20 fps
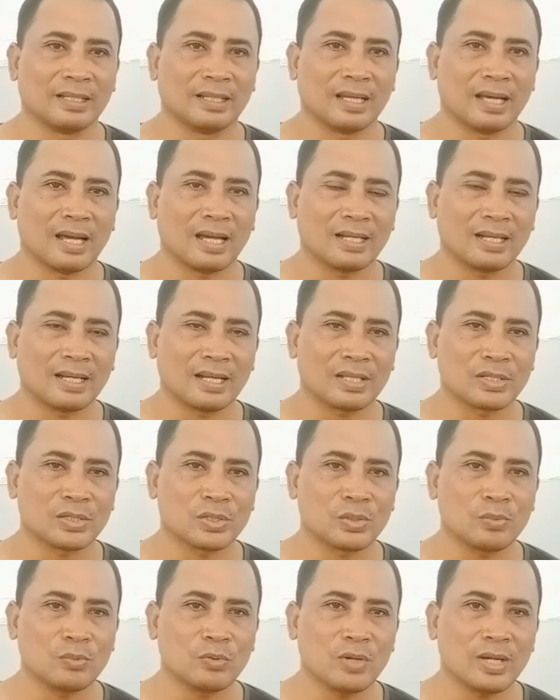adalah
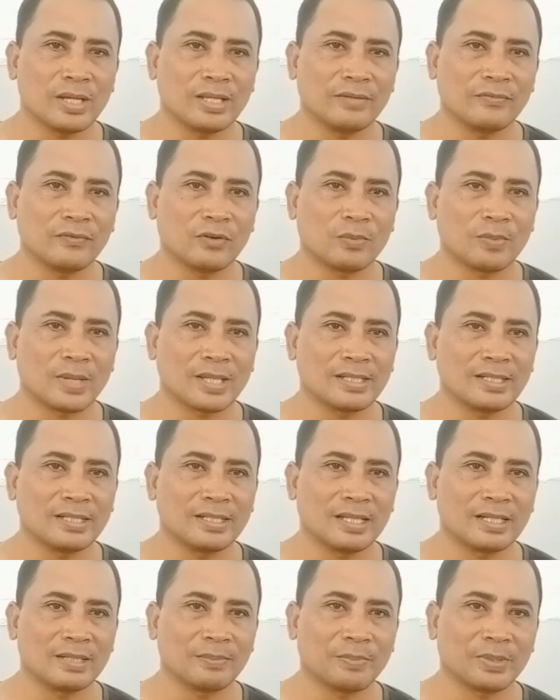semua informasi
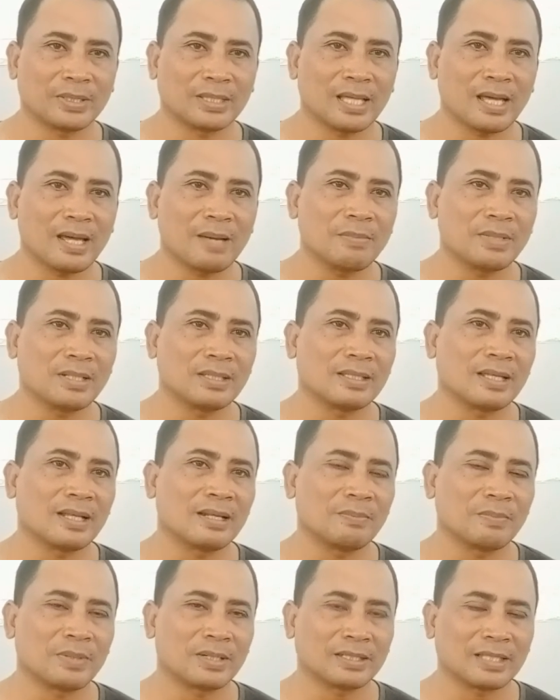dari peta
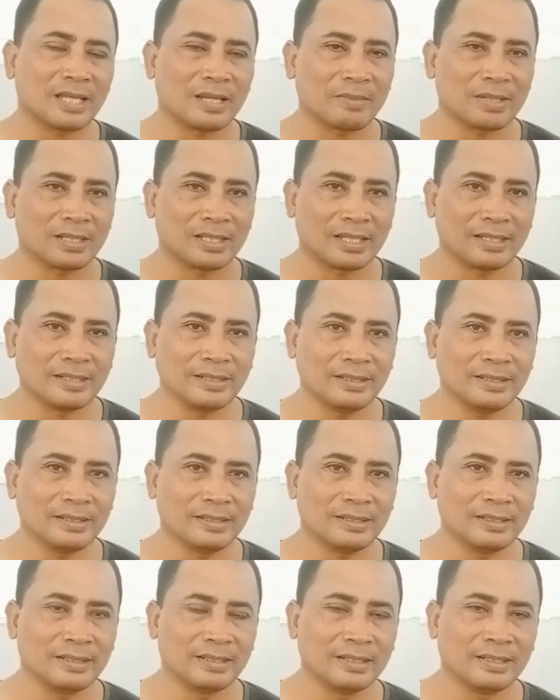mental pertama tadi
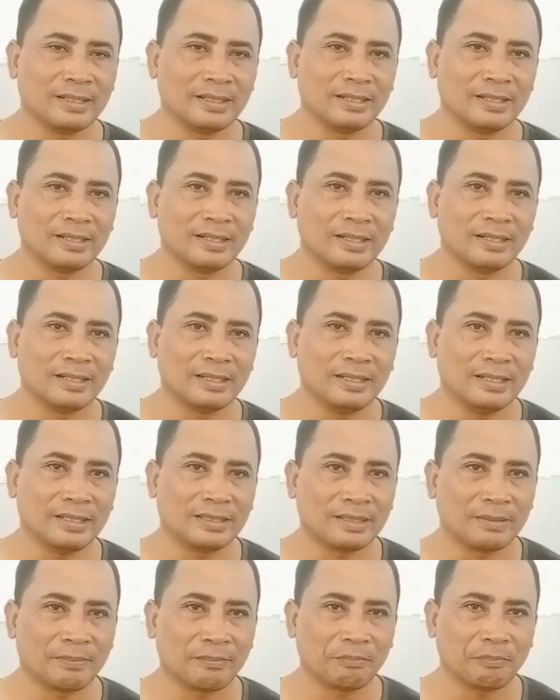
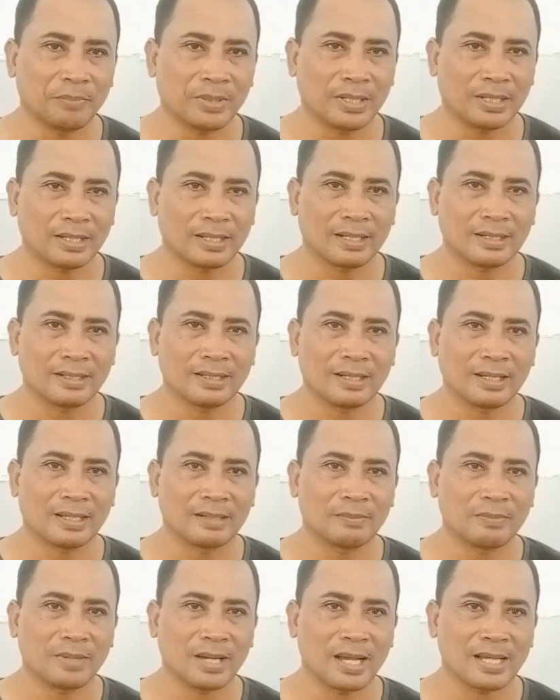ditempelkan dengan
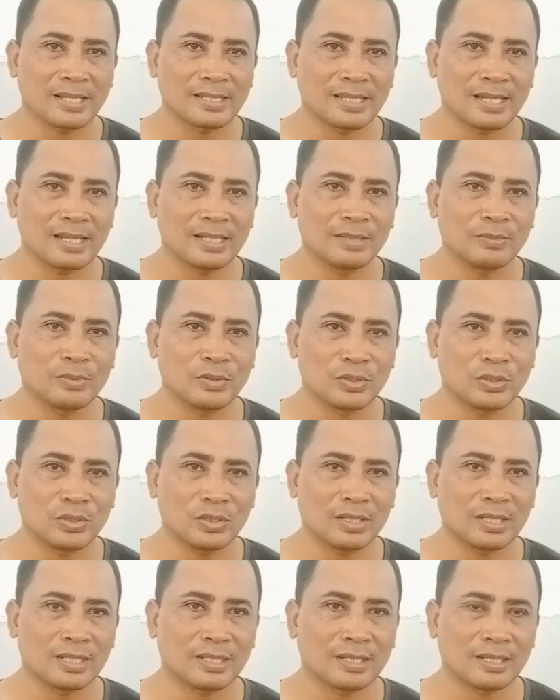bahasa
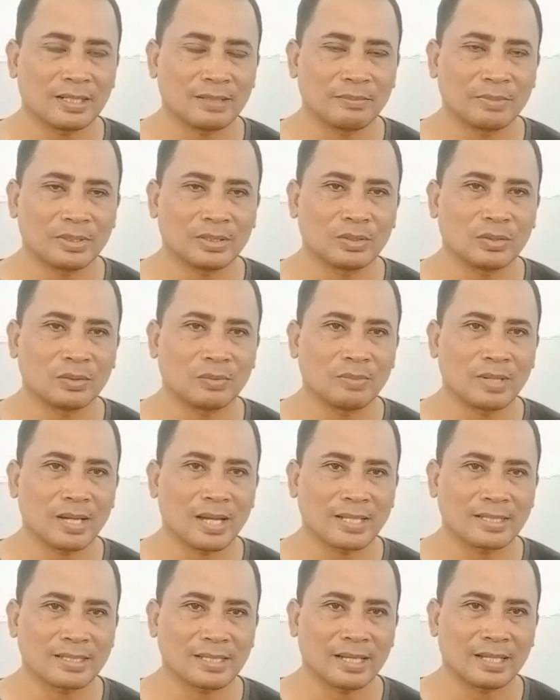dimunculkan dalam bentuk
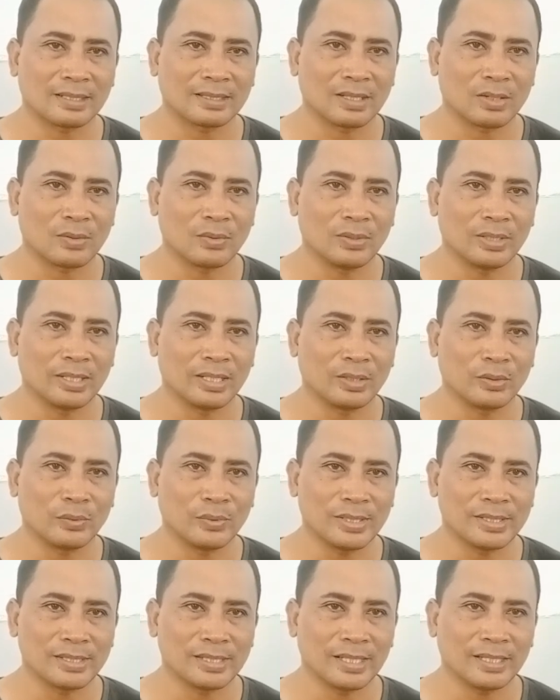bahasa atau
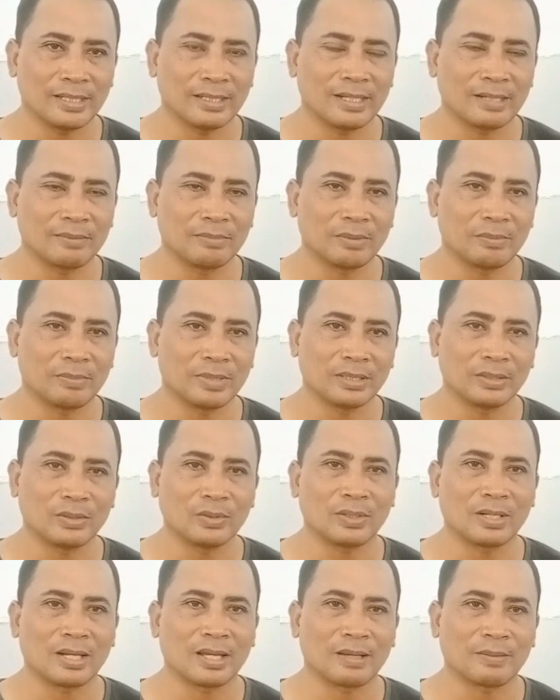linguistik dan
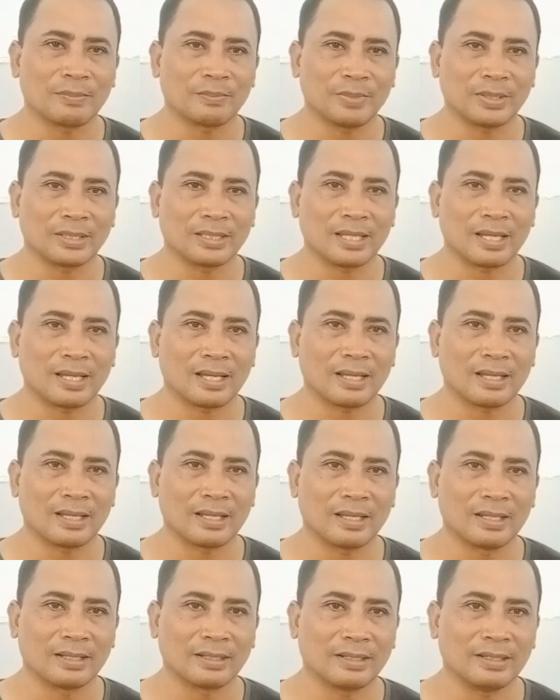membentuklah peta
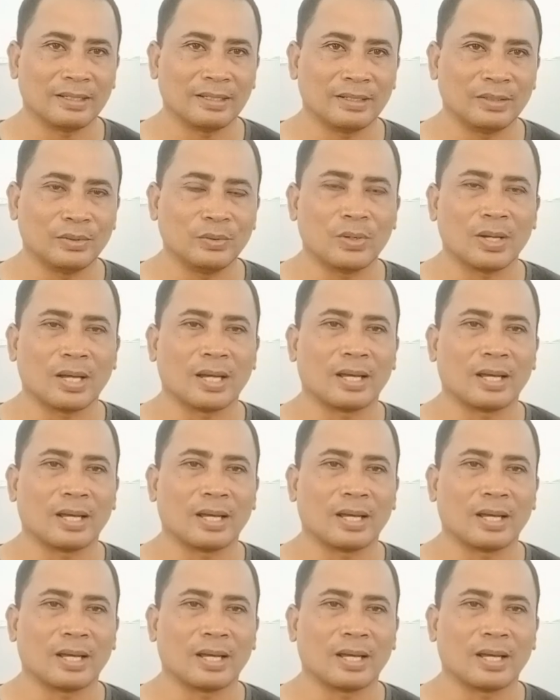kedua.